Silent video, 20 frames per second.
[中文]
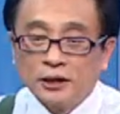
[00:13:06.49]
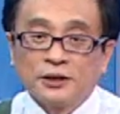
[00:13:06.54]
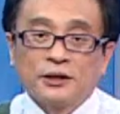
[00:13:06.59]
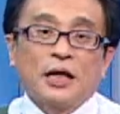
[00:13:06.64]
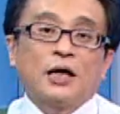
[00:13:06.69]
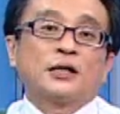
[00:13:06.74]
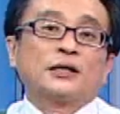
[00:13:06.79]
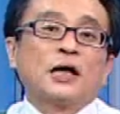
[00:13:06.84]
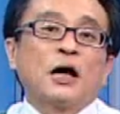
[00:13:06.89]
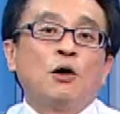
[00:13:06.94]

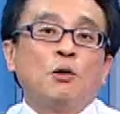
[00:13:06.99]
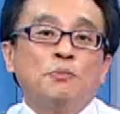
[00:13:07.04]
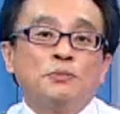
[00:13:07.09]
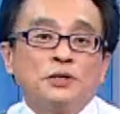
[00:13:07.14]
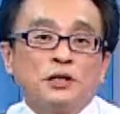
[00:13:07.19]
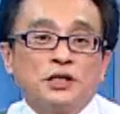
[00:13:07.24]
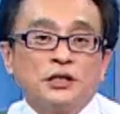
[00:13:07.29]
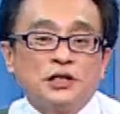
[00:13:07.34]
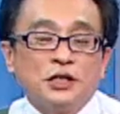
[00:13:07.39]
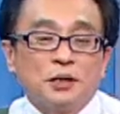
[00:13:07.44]
但看我们
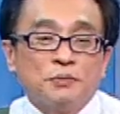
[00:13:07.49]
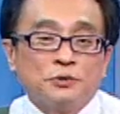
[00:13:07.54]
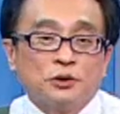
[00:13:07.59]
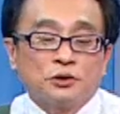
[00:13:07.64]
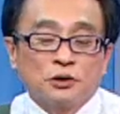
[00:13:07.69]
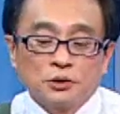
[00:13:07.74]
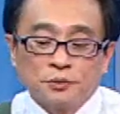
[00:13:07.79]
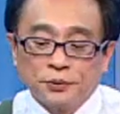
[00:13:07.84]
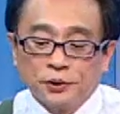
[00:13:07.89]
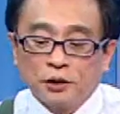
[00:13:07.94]
这个节目的
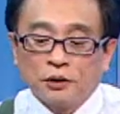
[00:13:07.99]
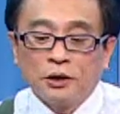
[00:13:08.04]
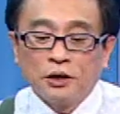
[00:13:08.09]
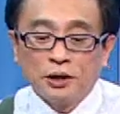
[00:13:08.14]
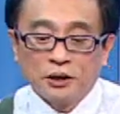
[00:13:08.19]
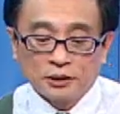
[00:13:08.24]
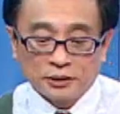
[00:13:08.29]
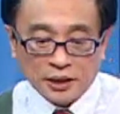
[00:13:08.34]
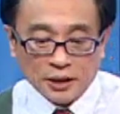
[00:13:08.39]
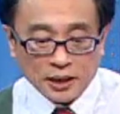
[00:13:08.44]
投资朋友，
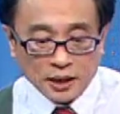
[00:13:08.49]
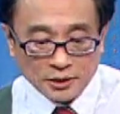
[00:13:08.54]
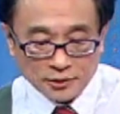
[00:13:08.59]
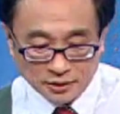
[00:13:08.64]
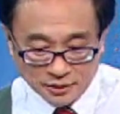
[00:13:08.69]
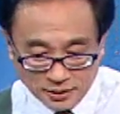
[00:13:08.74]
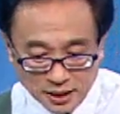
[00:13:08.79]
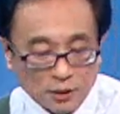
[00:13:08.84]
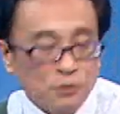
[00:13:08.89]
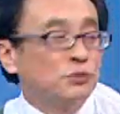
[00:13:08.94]
大概
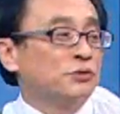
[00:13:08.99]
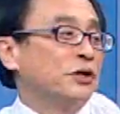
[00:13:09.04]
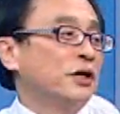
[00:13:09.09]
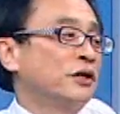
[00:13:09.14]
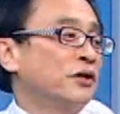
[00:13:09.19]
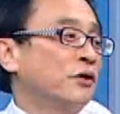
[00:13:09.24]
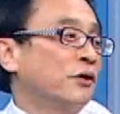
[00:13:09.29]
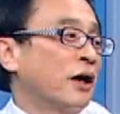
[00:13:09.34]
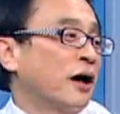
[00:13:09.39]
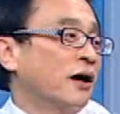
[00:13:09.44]
散户
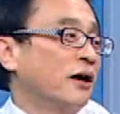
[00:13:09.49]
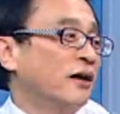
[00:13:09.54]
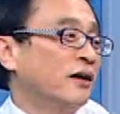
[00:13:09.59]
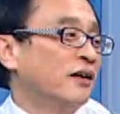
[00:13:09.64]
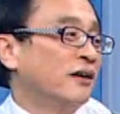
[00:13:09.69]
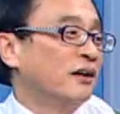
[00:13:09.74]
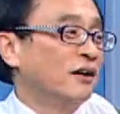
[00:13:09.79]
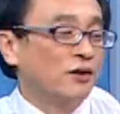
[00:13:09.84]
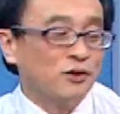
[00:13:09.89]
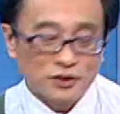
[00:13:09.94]
也有啦，
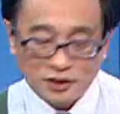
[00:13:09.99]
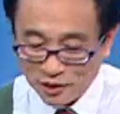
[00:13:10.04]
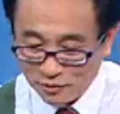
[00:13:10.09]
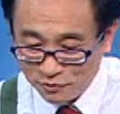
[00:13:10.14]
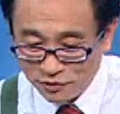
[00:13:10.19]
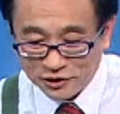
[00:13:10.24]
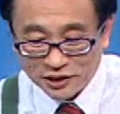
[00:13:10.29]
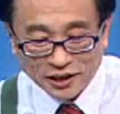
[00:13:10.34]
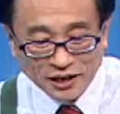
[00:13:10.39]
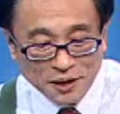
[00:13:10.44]
哦，散
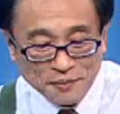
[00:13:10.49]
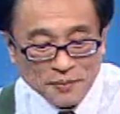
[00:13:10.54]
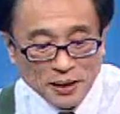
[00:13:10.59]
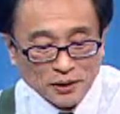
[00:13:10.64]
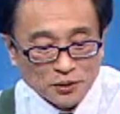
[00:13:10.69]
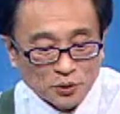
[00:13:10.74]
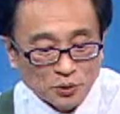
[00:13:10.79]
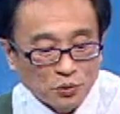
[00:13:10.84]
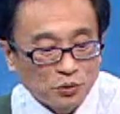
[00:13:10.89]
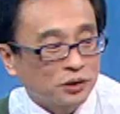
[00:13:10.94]
户大概
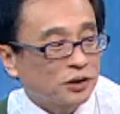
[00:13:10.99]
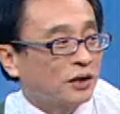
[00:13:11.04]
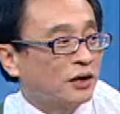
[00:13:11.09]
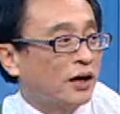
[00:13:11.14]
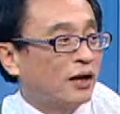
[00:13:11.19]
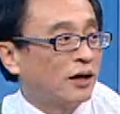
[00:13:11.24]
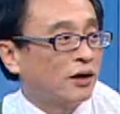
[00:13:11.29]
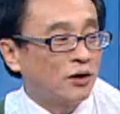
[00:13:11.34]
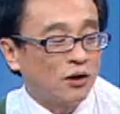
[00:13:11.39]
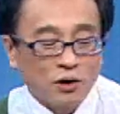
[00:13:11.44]
蛮多的
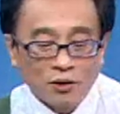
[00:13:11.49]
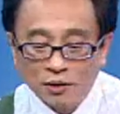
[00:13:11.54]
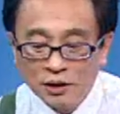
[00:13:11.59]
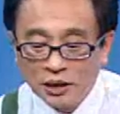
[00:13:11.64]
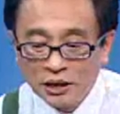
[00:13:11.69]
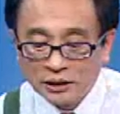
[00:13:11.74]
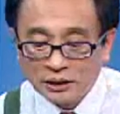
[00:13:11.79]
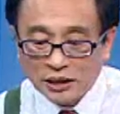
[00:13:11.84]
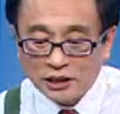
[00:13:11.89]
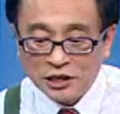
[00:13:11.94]
啦，哦，
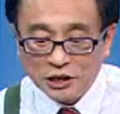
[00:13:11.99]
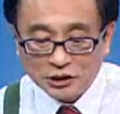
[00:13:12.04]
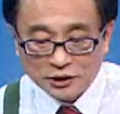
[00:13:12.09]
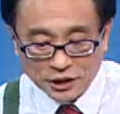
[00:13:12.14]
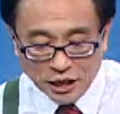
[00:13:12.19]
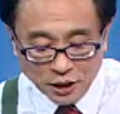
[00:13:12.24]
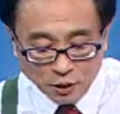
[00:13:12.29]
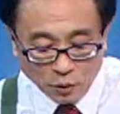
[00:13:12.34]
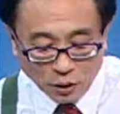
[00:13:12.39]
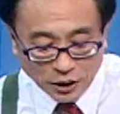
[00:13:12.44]
那你
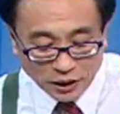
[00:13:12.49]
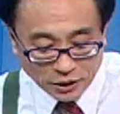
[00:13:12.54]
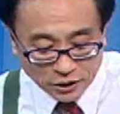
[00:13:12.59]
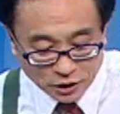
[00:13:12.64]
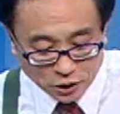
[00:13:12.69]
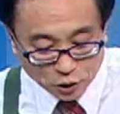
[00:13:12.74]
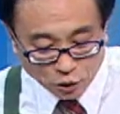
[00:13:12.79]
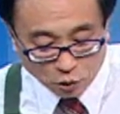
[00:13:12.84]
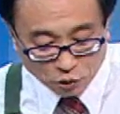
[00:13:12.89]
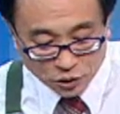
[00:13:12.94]
这一块可
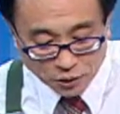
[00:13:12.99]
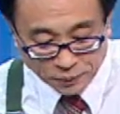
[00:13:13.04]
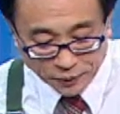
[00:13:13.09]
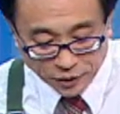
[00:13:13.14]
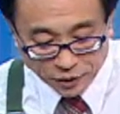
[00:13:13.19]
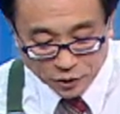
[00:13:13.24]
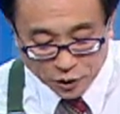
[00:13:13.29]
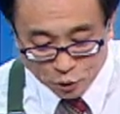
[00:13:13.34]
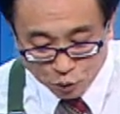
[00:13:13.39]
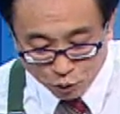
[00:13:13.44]
能是投资朋
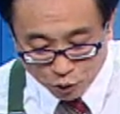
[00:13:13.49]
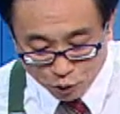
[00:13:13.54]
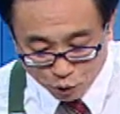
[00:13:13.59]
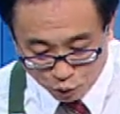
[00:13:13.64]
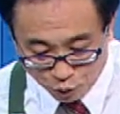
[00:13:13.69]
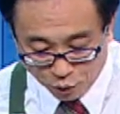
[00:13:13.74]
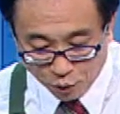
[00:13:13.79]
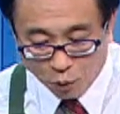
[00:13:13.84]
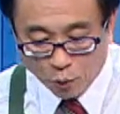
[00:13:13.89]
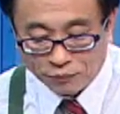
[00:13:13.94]
友你最
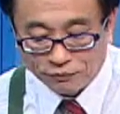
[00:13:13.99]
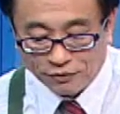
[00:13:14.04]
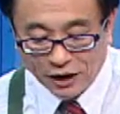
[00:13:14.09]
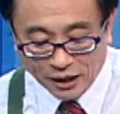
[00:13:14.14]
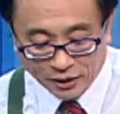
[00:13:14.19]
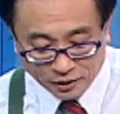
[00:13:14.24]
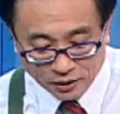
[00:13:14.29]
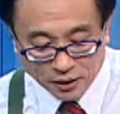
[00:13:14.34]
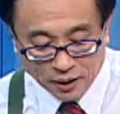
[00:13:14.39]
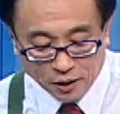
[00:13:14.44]
缺乏
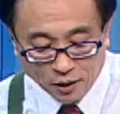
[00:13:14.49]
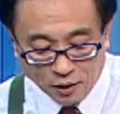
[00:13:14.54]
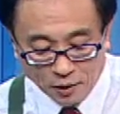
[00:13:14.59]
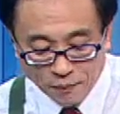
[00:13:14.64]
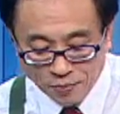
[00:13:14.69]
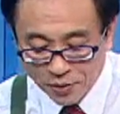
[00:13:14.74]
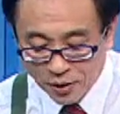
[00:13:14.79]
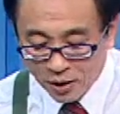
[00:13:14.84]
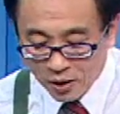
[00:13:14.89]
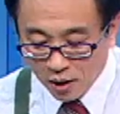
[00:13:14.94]
的啦，
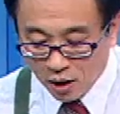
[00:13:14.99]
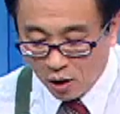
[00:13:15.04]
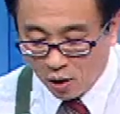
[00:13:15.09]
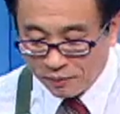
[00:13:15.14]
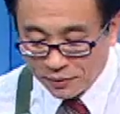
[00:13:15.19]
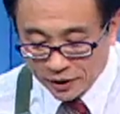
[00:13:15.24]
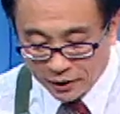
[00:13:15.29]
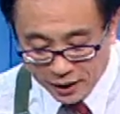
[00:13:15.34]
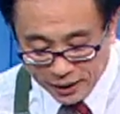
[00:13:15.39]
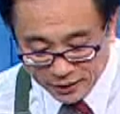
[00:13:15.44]
好，我
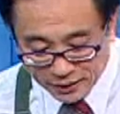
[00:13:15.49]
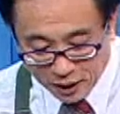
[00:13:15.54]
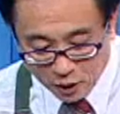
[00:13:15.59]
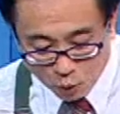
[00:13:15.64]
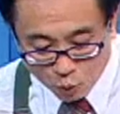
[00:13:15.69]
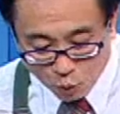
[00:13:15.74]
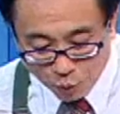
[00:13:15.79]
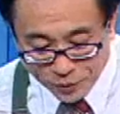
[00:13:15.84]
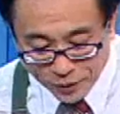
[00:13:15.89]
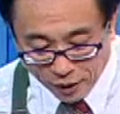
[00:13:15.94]
们来看一档
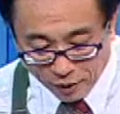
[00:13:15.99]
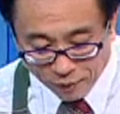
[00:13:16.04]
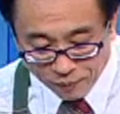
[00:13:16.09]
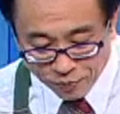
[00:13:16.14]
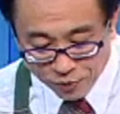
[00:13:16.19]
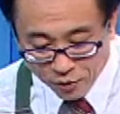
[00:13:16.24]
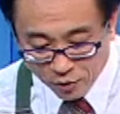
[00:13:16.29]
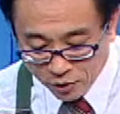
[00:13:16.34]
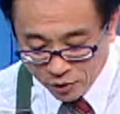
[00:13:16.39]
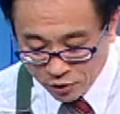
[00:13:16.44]
股票，
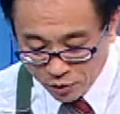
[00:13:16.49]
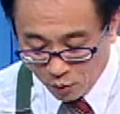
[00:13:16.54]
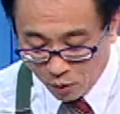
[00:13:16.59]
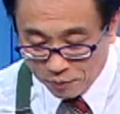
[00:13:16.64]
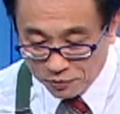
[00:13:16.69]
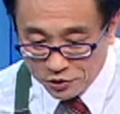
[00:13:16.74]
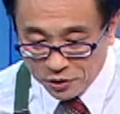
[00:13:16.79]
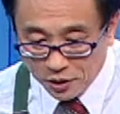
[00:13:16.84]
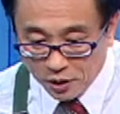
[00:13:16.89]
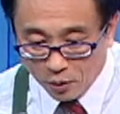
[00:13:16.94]
所以
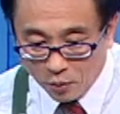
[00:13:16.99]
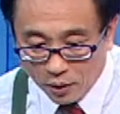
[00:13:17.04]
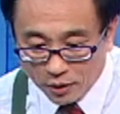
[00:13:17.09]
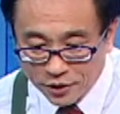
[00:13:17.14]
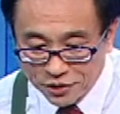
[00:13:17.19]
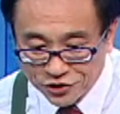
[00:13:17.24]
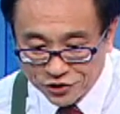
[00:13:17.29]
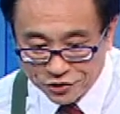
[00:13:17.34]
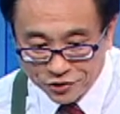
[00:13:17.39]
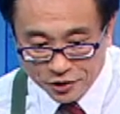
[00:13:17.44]
我们今天要花
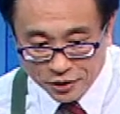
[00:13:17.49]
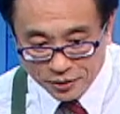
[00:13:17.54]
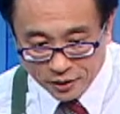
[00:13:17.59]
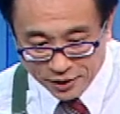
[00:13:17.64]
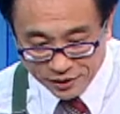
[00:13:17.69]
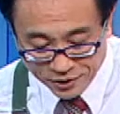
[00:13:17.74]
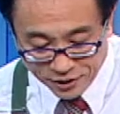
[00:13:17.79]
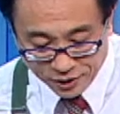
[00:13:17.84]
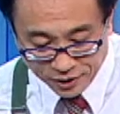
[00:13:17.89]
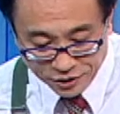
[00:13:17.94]
点时间
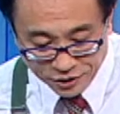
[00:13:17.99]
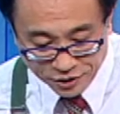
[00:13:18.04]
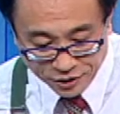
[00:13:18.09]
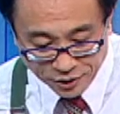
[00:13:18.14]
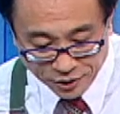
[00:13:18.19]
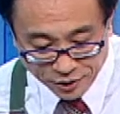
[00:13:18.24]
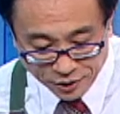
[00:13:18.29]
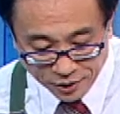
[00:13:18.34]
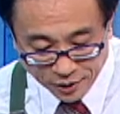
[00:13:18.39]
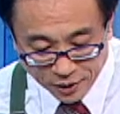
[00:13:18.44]
来讲一
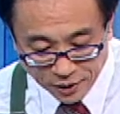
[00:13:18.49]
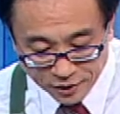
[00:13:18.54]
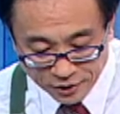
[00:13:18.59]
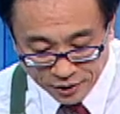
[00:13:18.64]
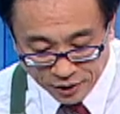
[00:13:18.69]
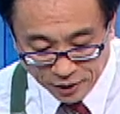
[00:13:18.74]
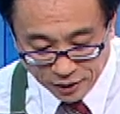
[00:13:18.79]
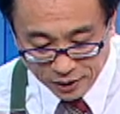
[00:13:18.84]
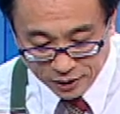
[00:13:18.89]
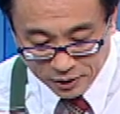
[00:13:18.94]
些
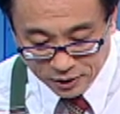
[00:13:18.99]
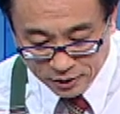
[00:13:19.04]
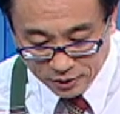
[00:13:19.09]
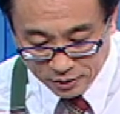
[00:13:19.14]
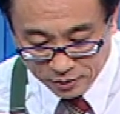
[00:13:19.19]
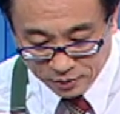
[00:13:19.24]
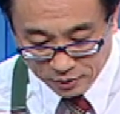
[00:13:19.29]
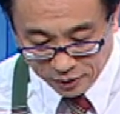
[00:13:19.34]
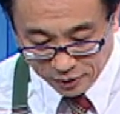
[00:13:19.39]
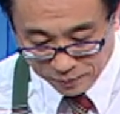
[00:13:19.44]
讲个
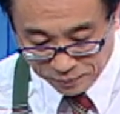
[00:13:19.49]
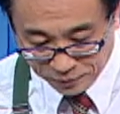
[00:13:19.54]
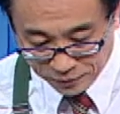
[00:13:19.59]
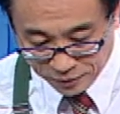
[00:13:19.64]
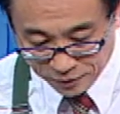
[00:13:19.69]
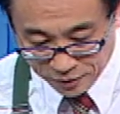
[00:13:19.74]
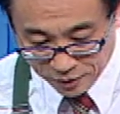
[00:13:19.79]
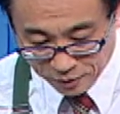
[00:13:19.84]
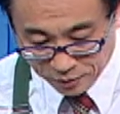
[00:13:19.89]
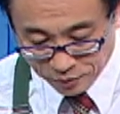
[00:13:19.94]
股上面
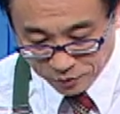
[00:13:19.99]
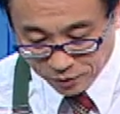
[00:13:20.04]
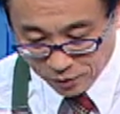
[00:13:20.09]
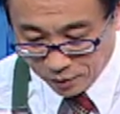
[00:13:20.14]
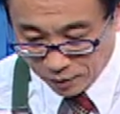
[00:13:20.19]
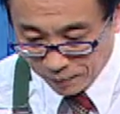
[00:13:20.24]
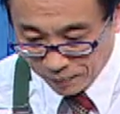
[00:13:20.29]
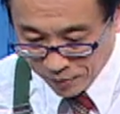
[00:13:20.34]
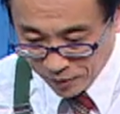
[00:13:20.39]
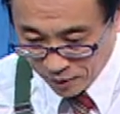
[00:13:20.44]
的这个
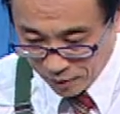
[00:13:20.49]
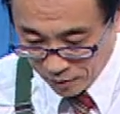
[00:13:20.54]
多